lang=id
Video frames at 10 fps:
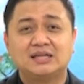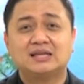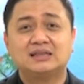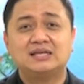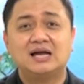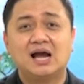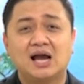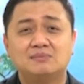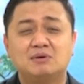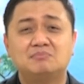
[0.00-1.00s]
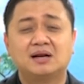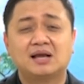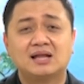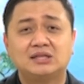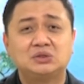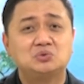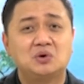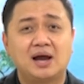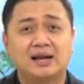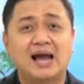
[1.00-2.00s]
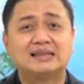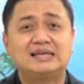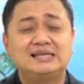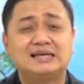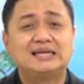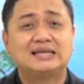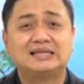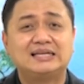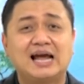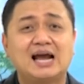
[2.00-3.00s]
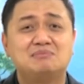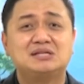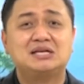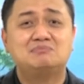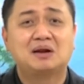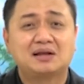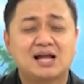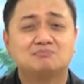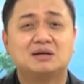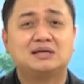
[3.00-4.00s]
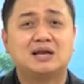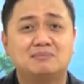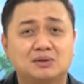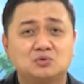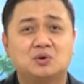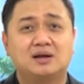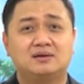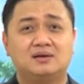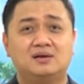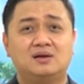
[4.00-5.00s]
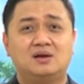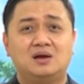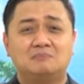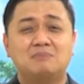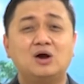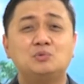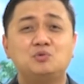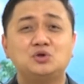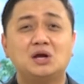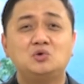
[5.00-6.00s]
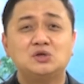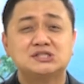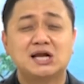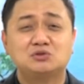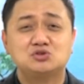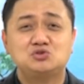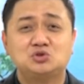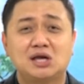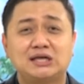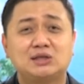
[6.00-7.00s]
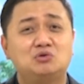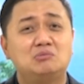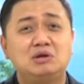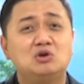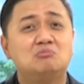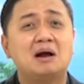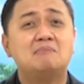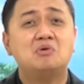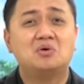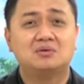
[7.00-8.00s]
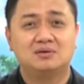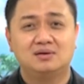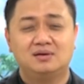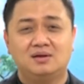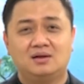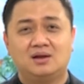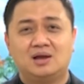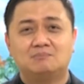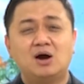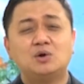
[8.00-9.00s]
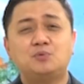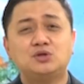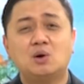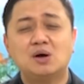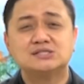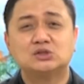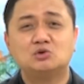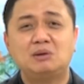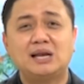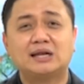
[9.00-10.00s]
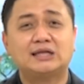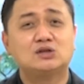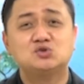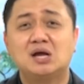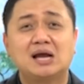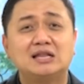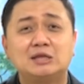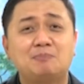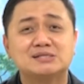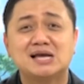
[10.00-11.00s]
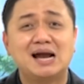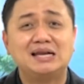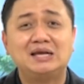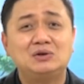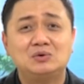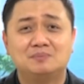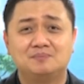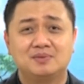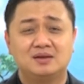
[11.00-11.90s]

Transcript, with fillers: Kita tidak akan memberkati Tuhan. Artinya kita tidak akan menjadi berkat bagi nama Tuhan. Baru punya duit 100 juta kita udah minum mabuk. Baru punya uang satu miliar kita sudah ganti pasangan hidup.